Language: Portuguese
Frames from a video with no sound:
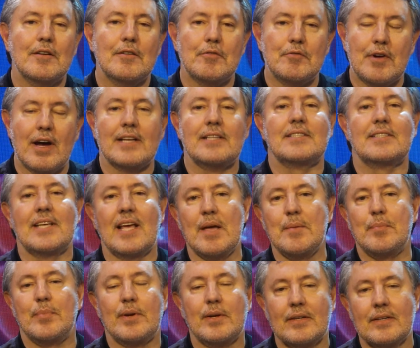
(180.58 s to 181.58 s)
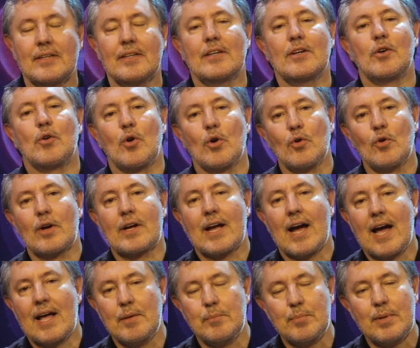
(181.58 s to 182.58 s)
vai sempre
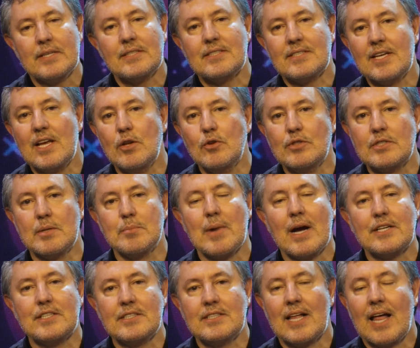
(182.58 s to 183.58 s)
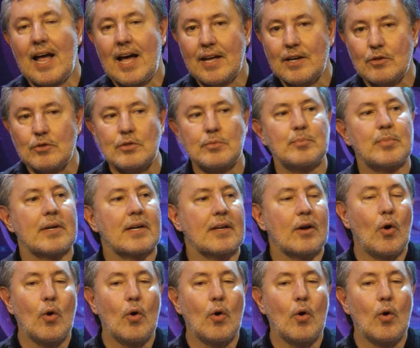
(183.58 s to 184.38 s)
colocar empecilhos imaginários pra,